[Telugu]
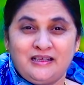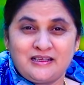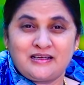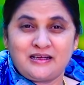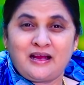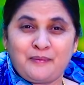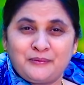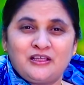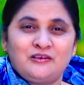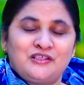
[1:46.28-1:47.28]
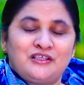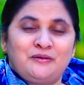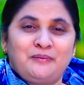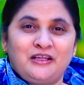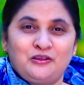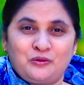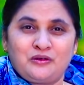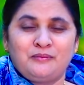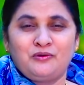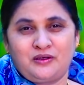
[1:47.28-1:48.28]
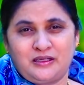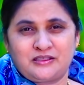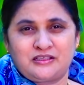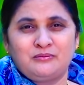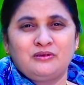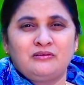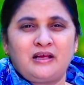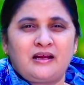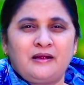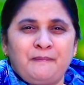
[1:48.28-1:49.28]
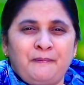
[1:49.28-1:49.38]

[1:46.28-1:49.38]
ఏదైనా ఆపదలు చిక్కుబడి దుఃఖంలో కష్టంలో ఉన్నారా